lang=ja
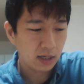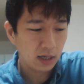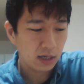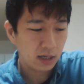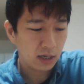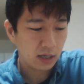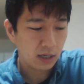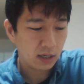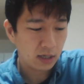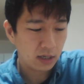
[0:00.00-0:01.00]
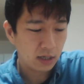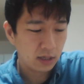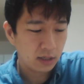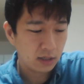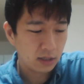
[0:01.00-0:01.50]

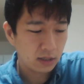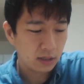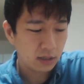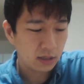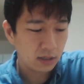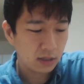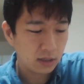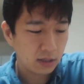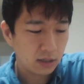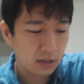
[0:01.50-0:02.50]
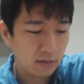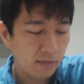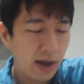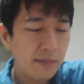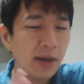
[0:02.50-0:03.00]
えー、
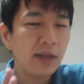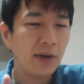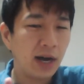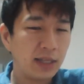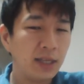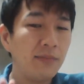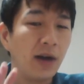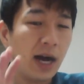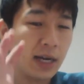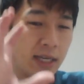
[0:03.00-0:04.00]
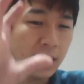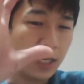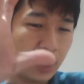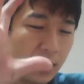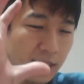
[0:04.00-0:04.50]
前までは全部はっき
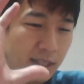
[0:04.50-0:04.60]
り